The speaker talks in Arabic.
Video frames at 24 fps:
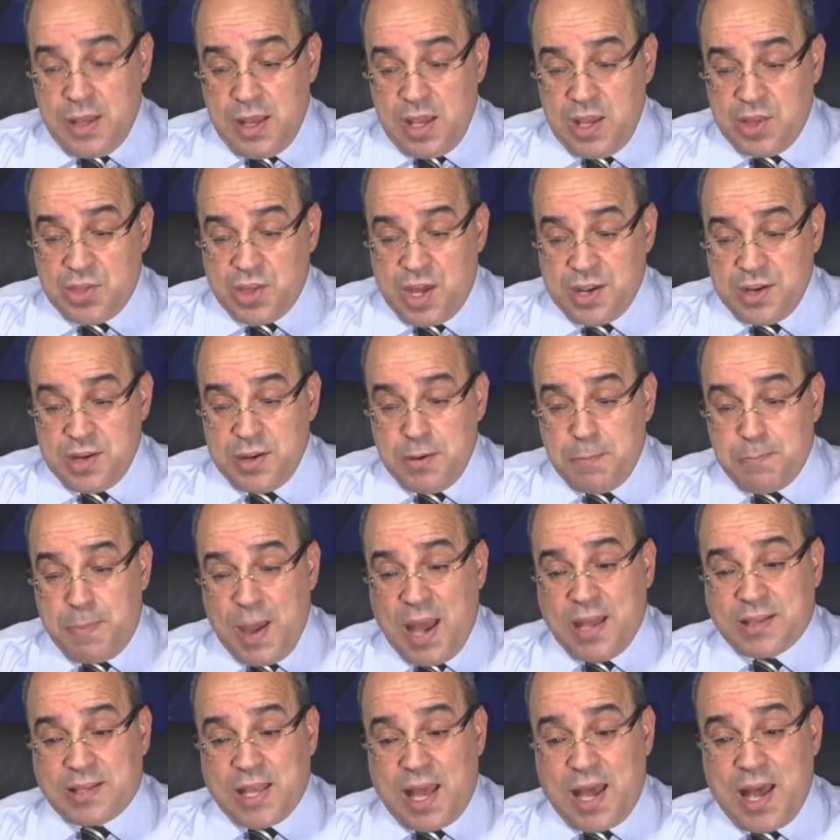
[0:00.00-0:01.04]
اذا
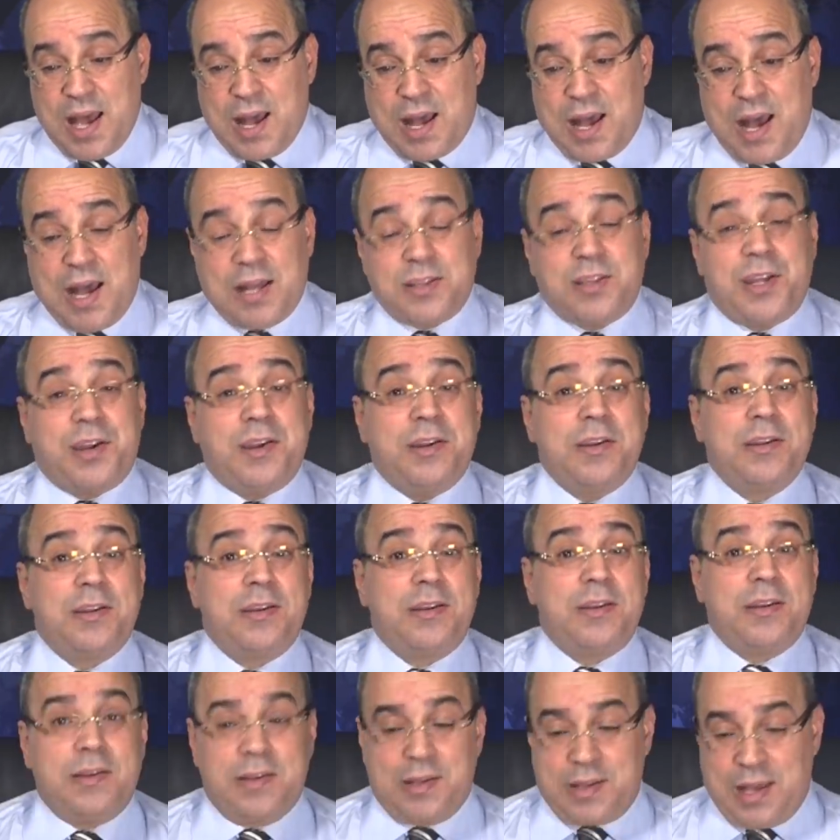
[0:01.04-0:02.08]
بعدها غادر
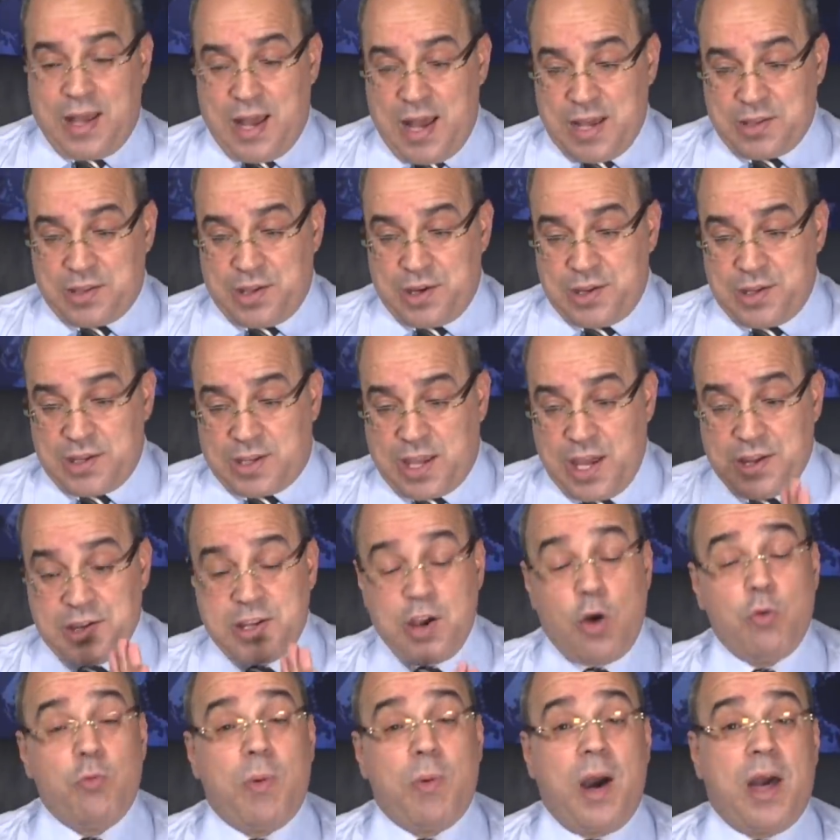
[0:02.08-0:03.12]
غادر كان
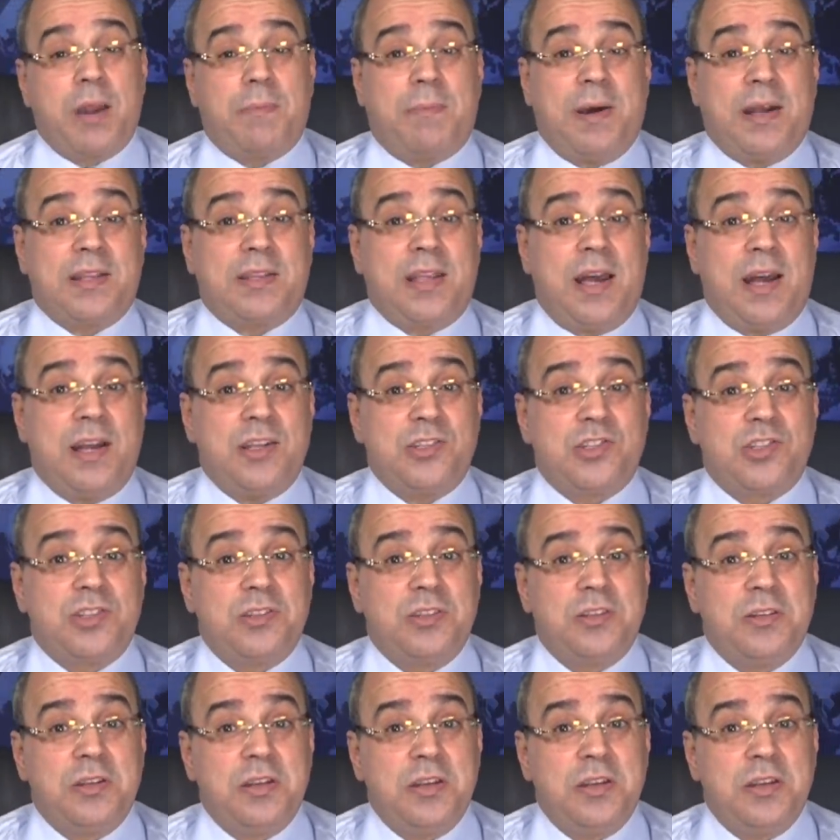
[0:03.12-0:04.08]
يوم 14